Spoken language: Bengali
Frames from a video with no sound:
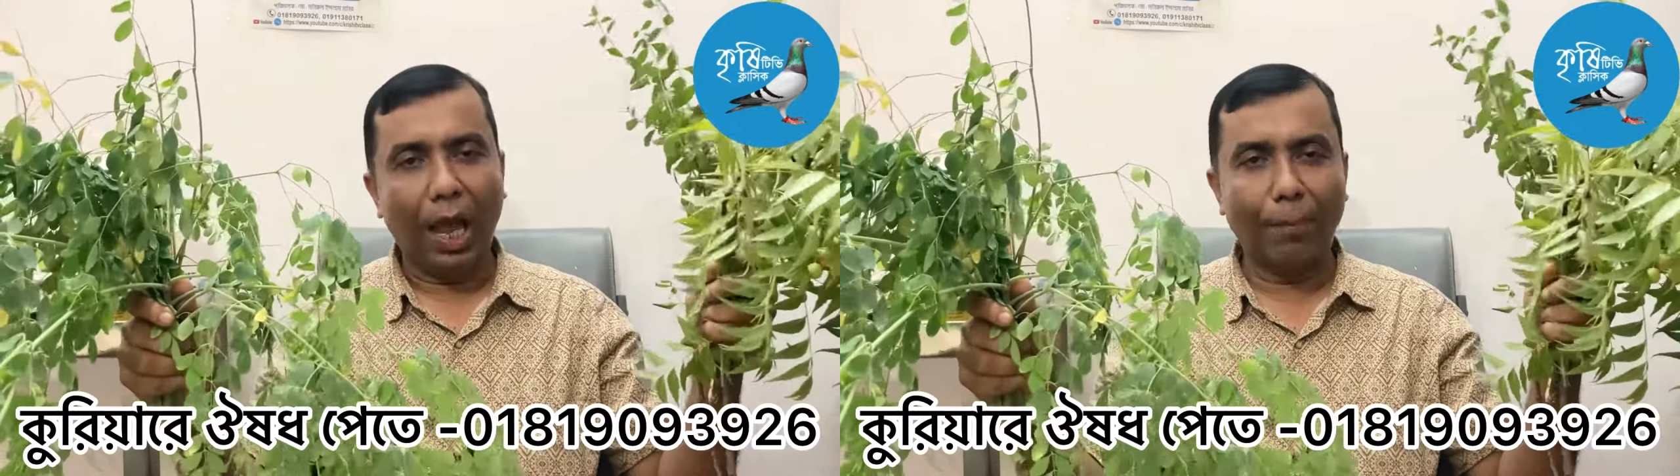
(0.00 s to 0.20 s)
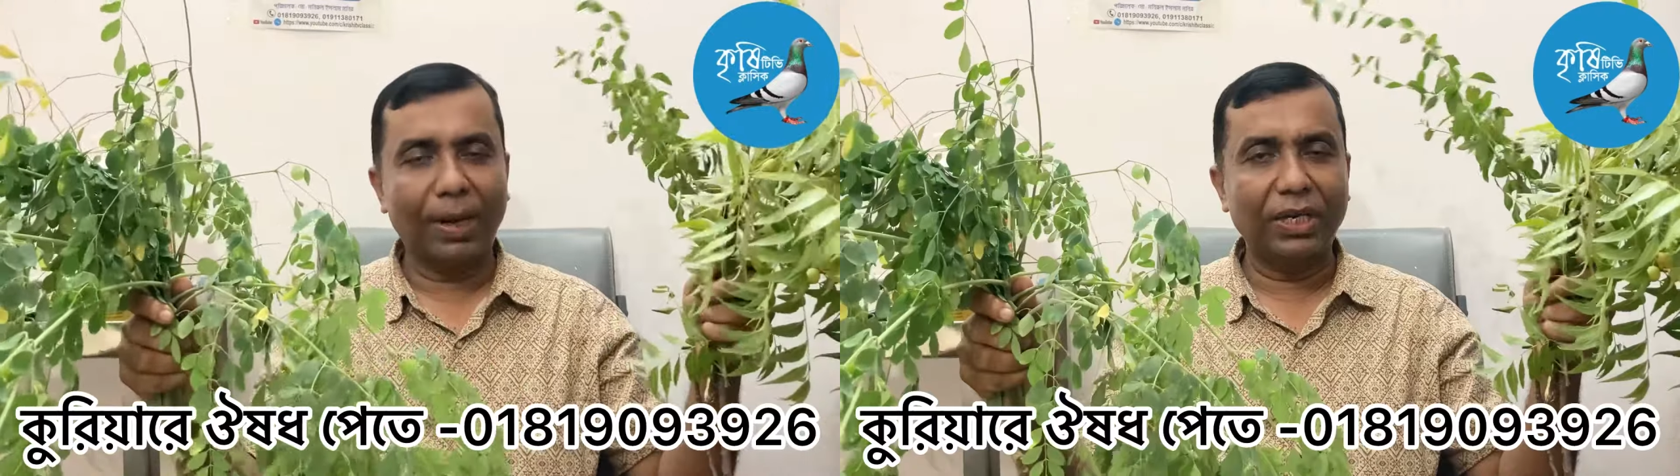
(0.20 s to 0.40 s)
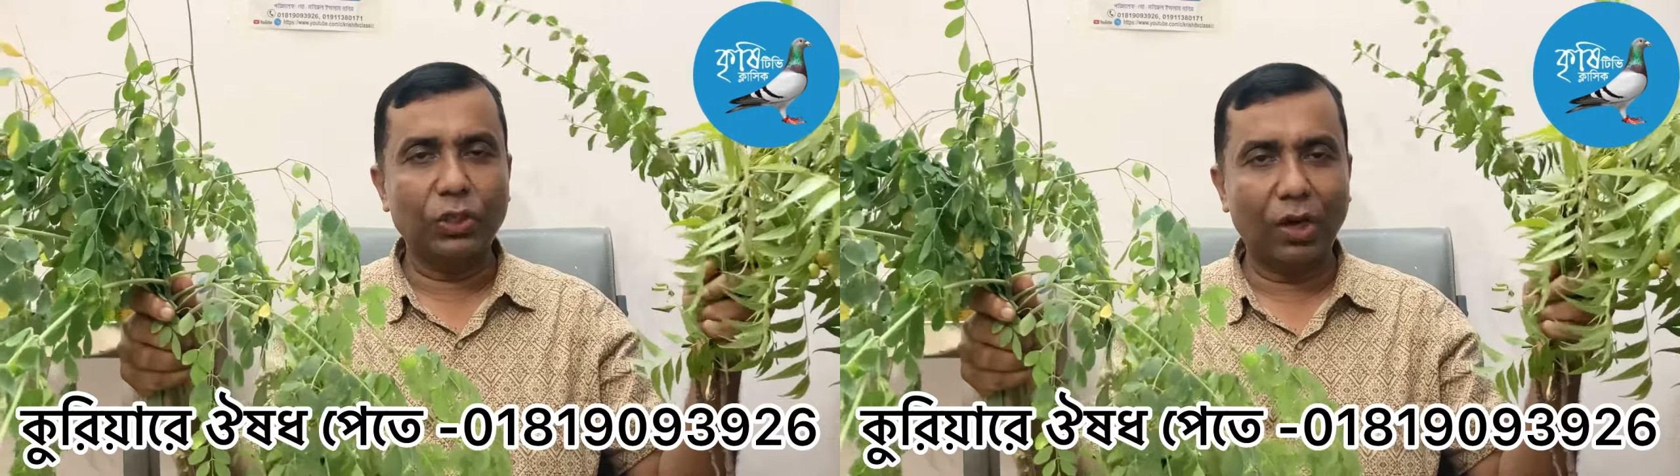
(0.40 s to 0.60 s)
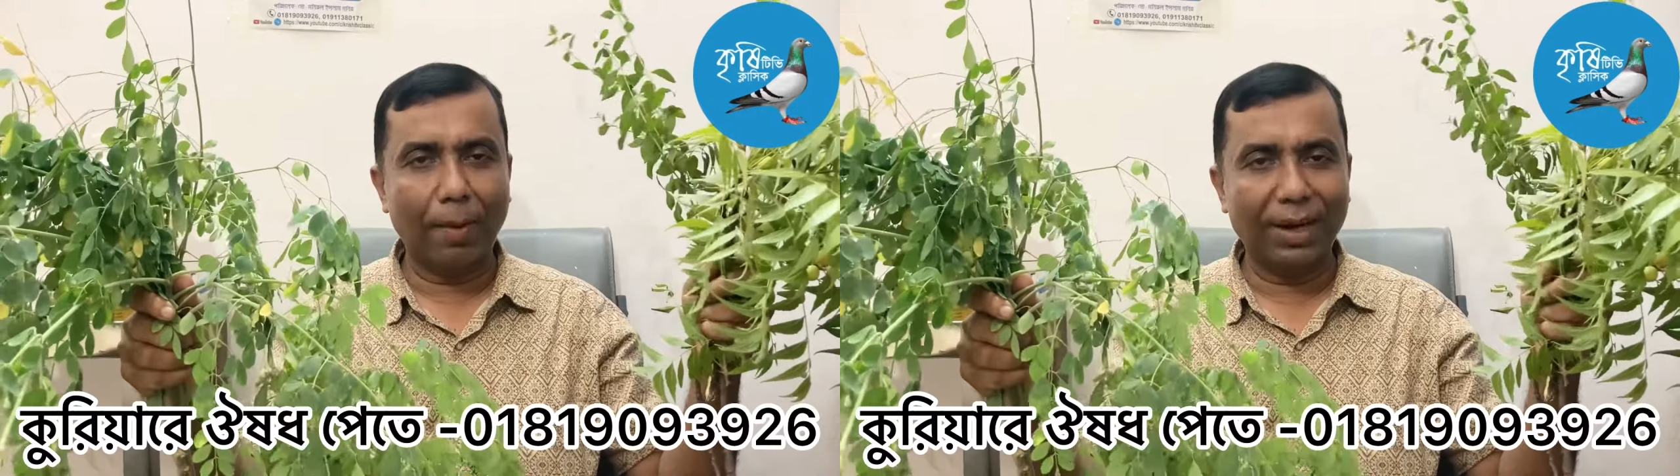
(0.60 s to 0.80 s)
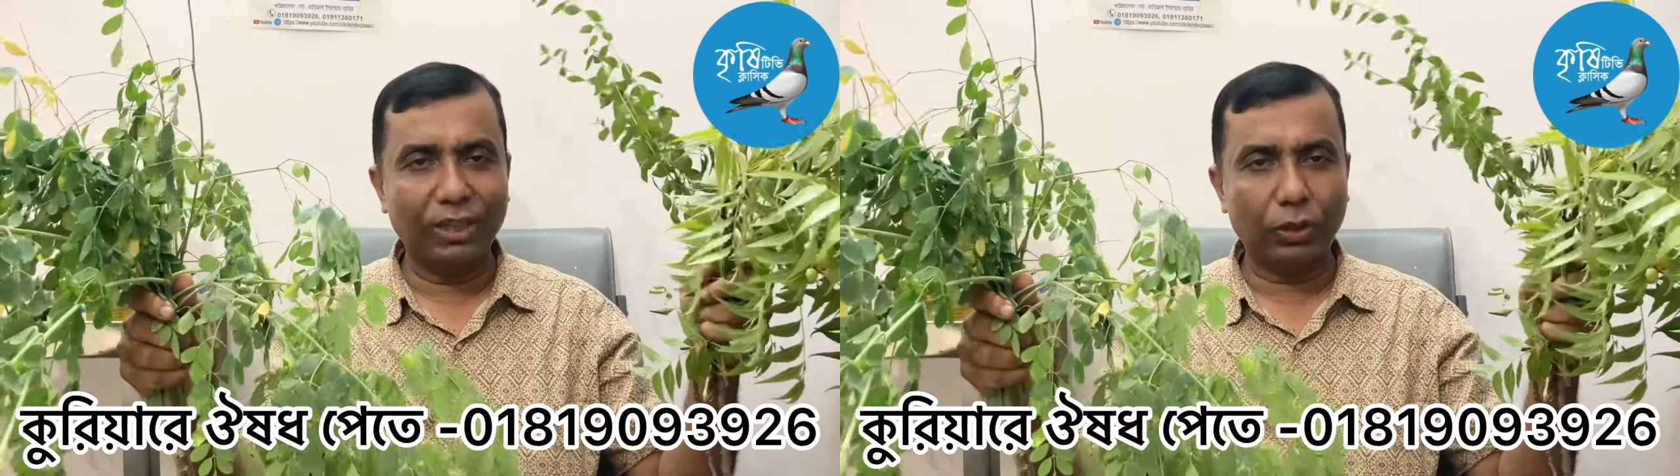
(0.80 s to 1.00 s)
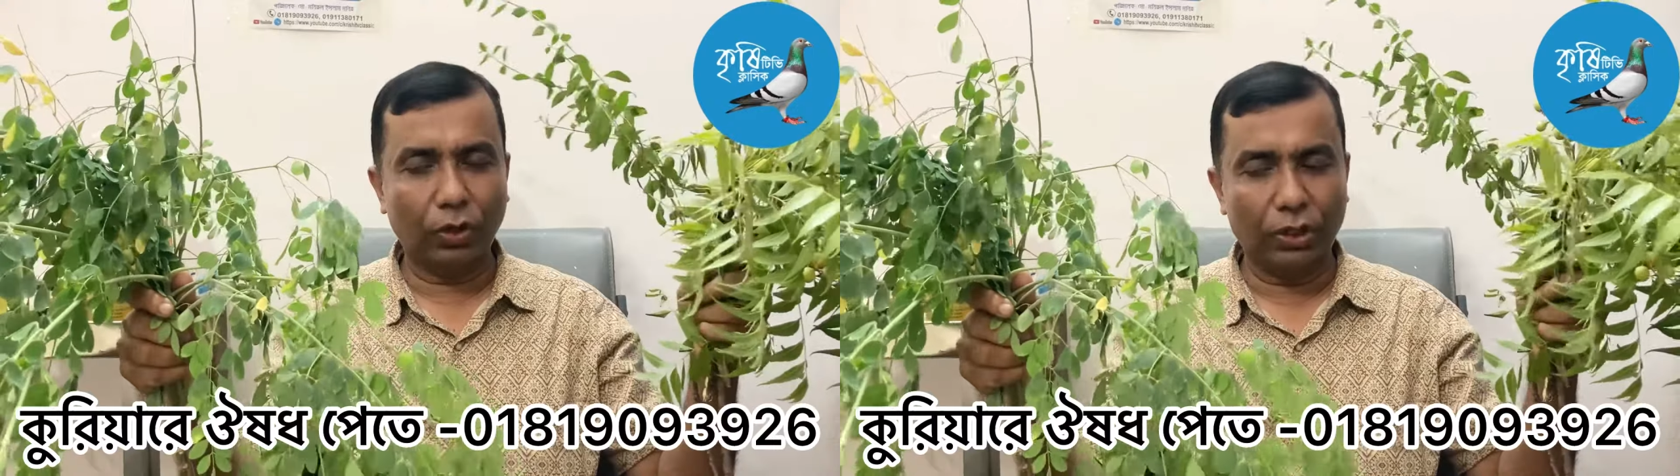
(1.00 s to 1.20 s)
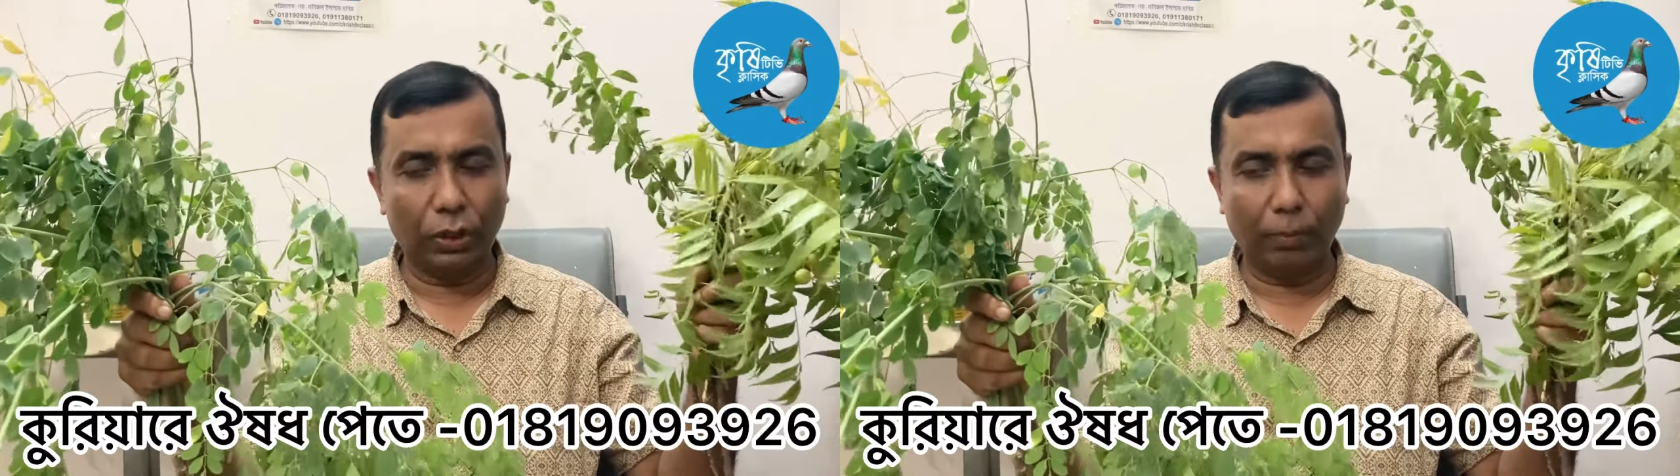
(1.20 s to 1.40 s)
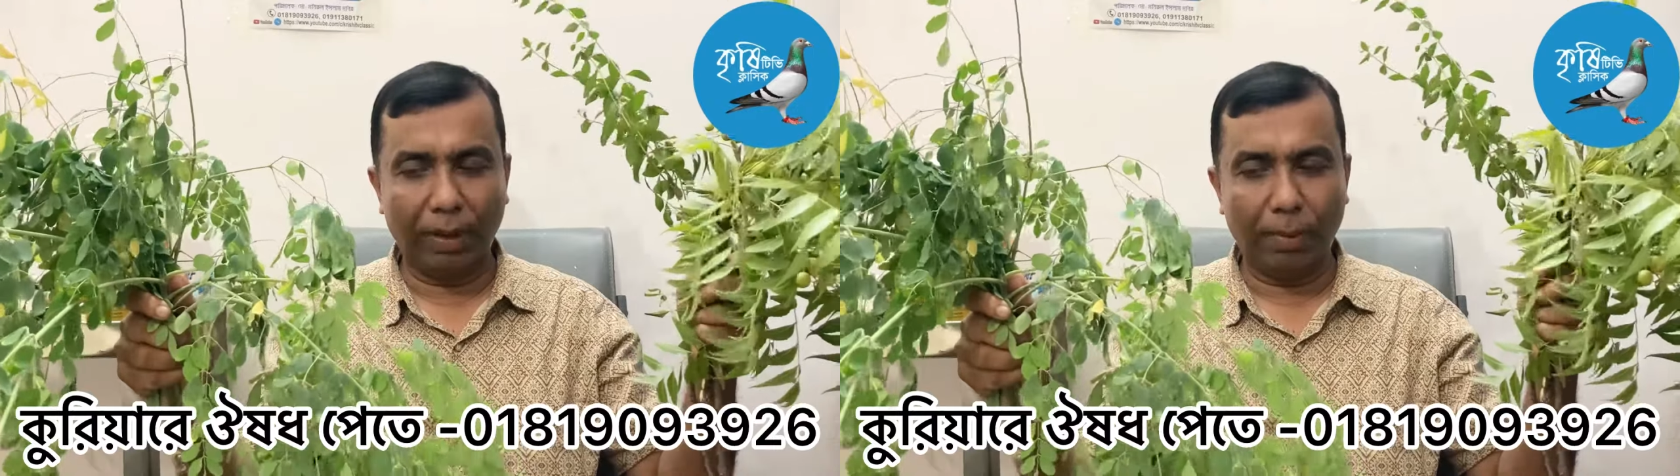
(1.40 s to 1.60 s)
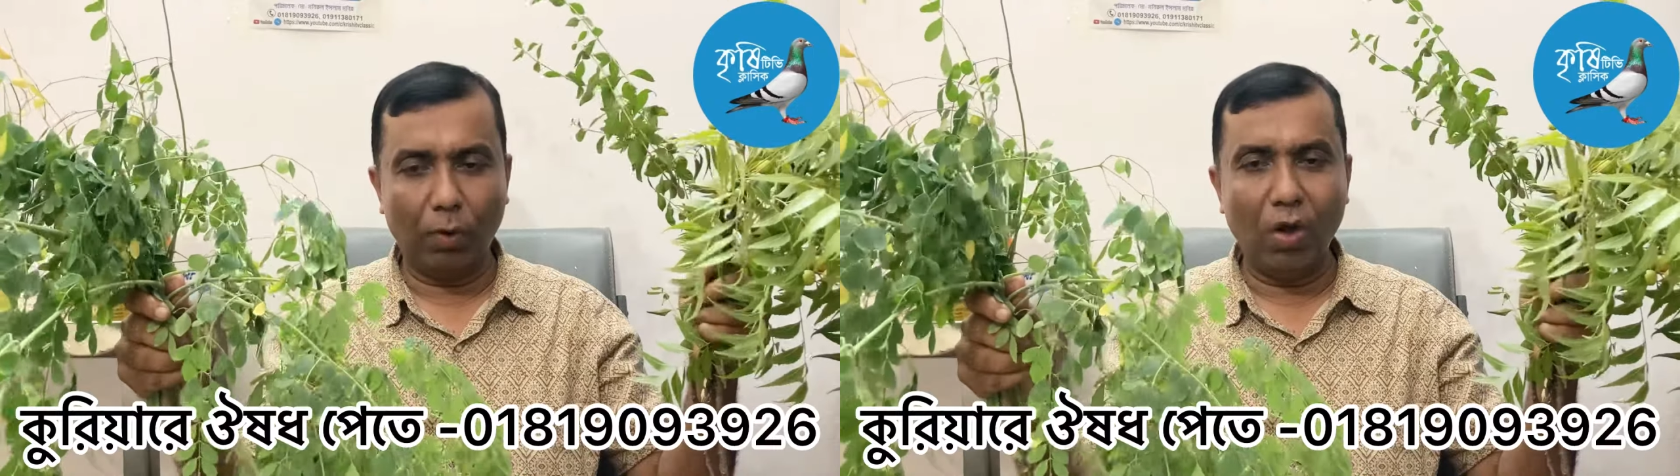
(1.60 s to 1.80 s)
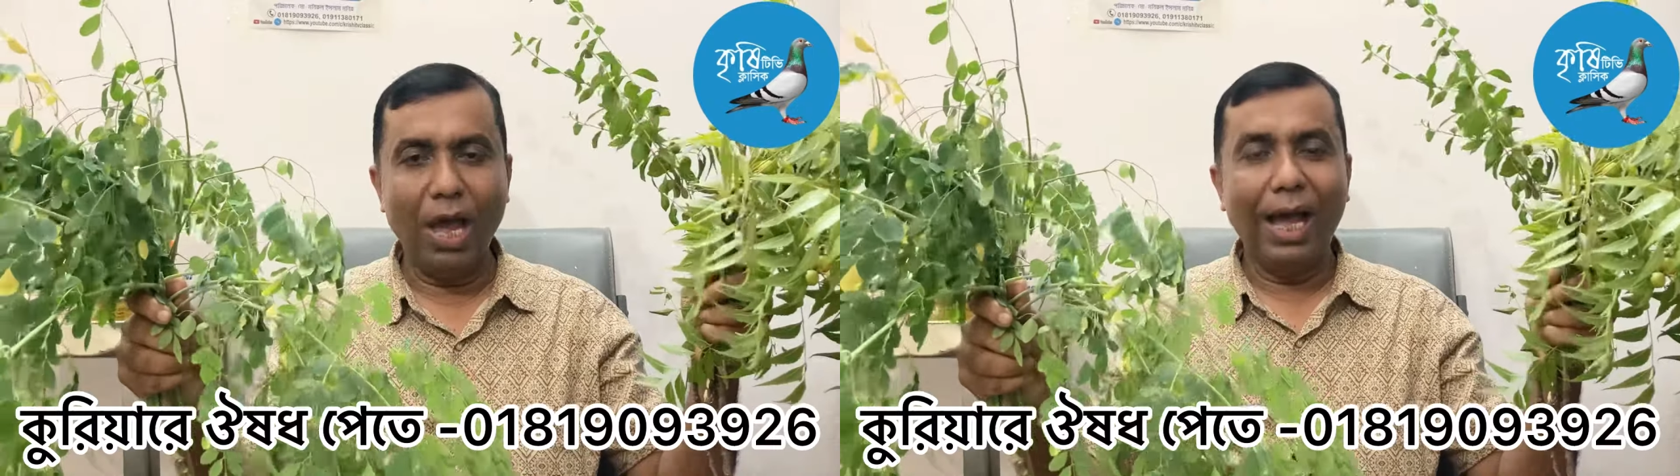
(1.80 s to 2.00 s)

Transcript: আমরা ইনশাল্লাহ ম্যানেজ করে দিতে পারবো